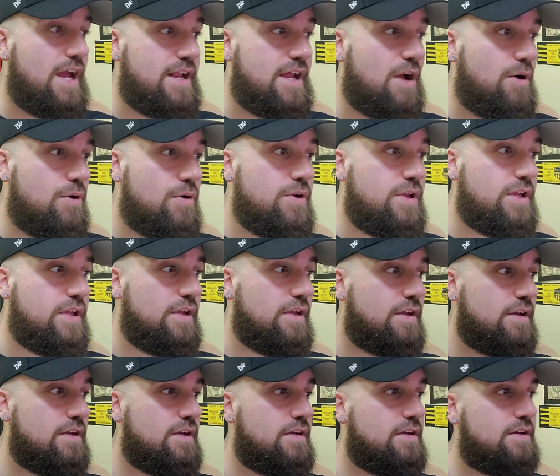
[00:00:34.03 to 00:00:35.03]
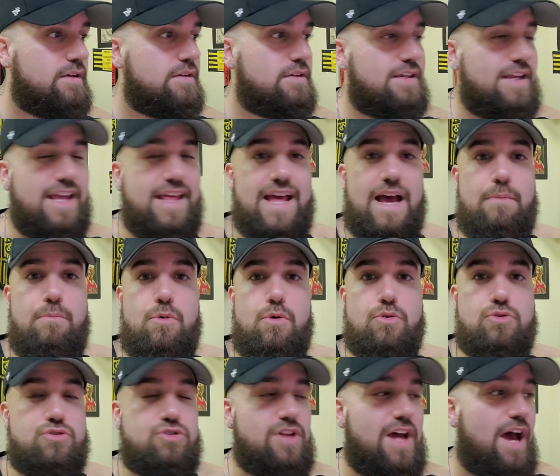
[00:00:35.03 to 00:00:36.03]
gana hoy?
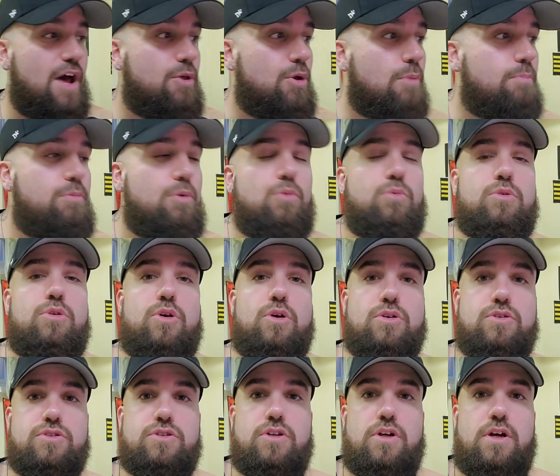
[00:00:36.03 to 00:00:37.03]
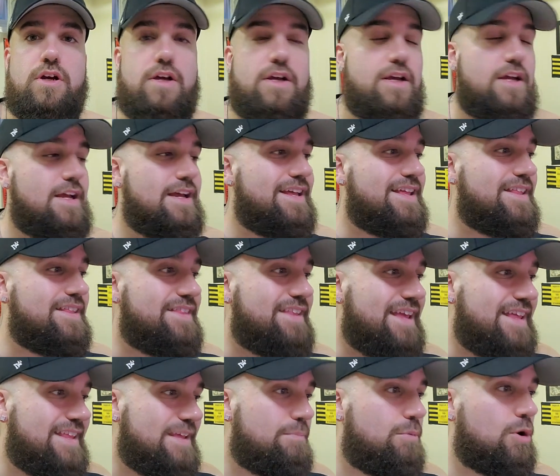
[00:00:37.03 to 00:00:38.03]
quedamos a dos puntos
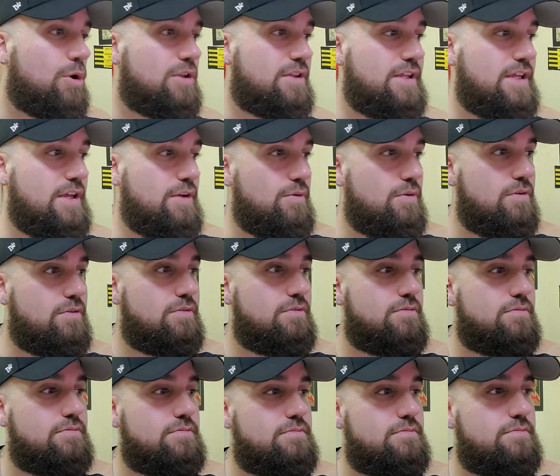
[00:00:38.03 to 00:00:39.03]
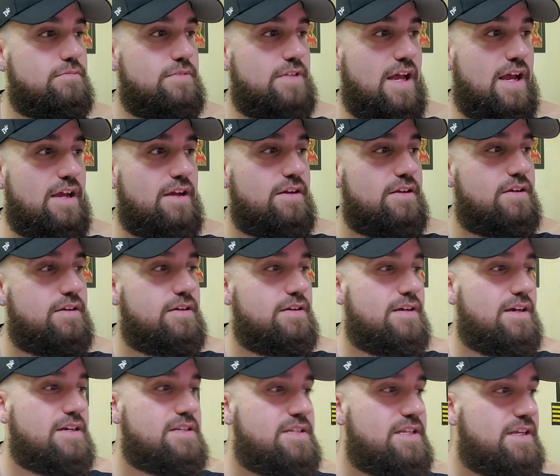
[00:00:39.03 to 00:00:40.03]
de Deportivo.
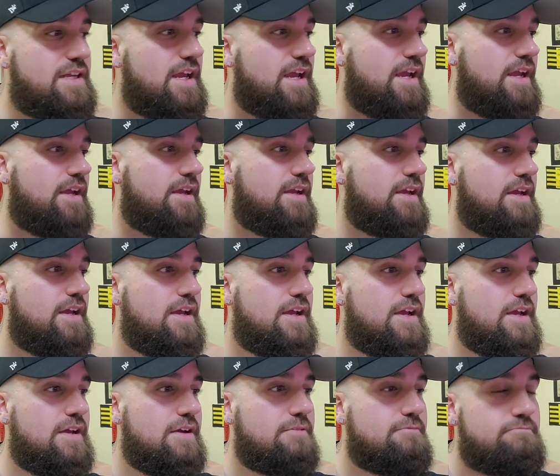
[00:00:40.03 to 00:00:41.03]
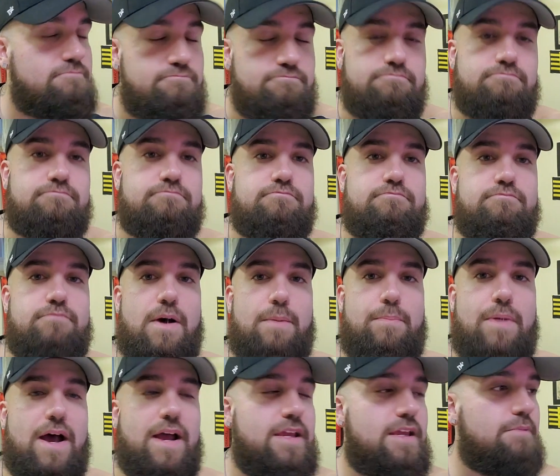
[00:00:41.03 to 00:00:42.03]
Así que
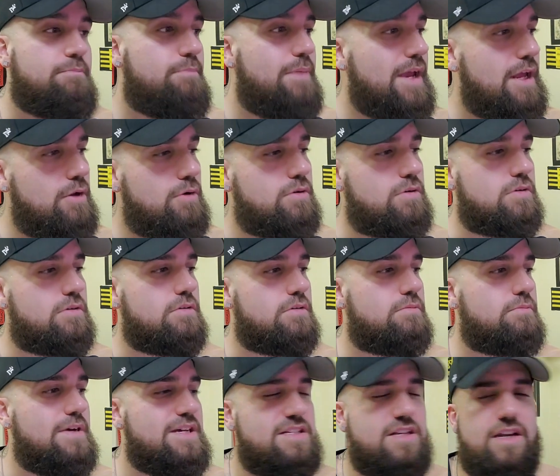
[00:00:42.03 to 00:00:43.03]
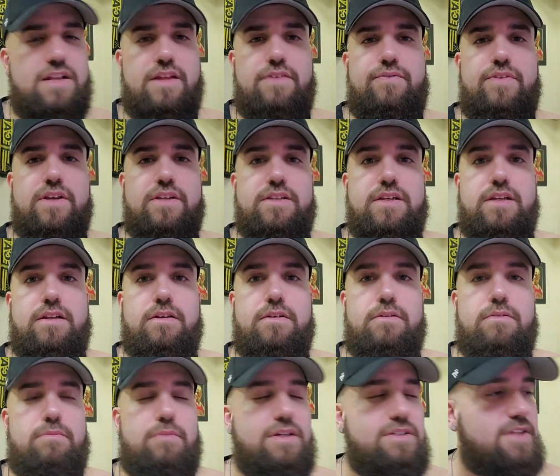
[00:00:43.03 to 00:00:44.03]
va para ahí, pero va a ser difícil.
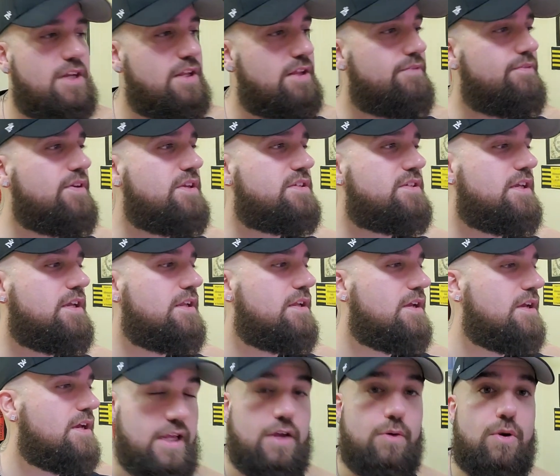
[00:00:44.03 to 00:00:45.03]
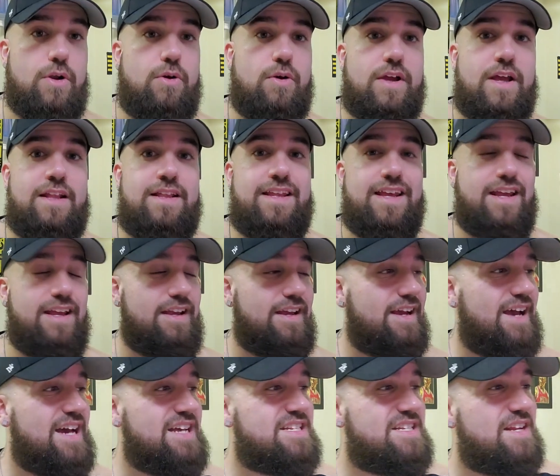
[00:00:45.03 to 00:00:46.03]
Va a ser difícil. Y bueno,
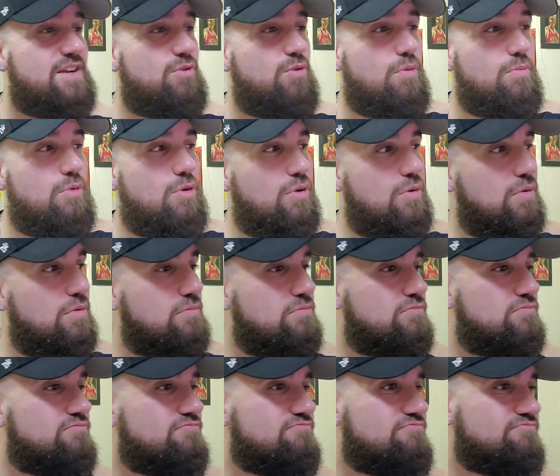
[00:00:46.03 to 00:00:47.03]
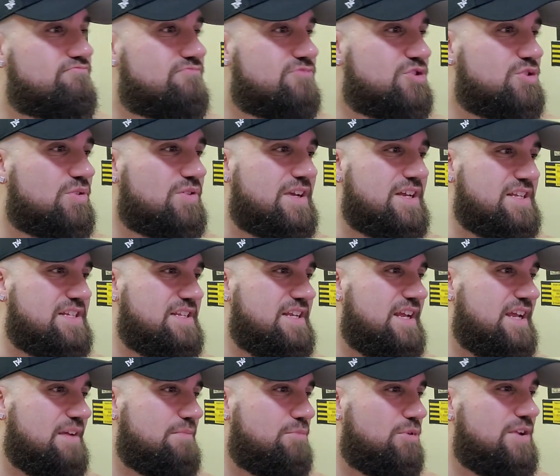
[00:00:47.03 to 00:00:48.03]
gente, hace como, yo qué
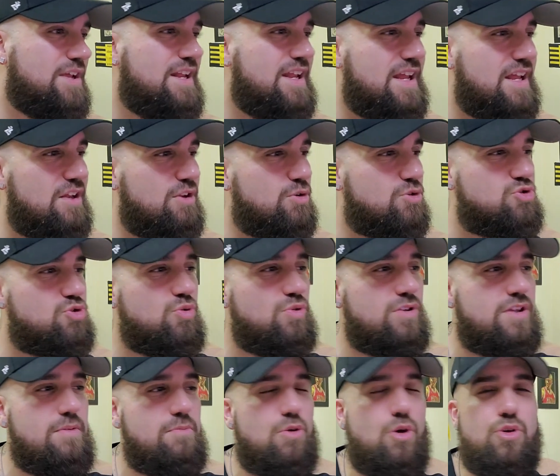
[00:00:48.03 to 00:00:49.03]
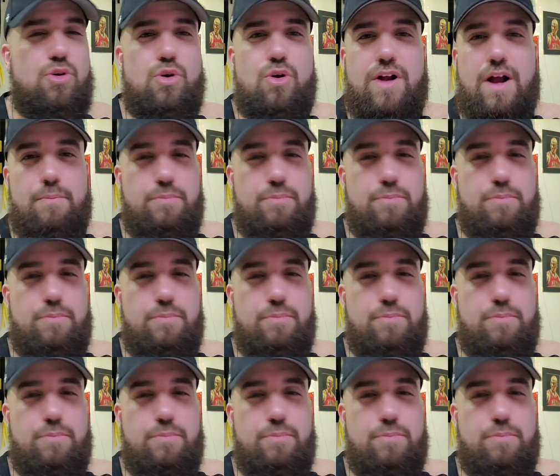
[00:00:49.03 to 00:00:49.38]
sé, ponele los últimos dos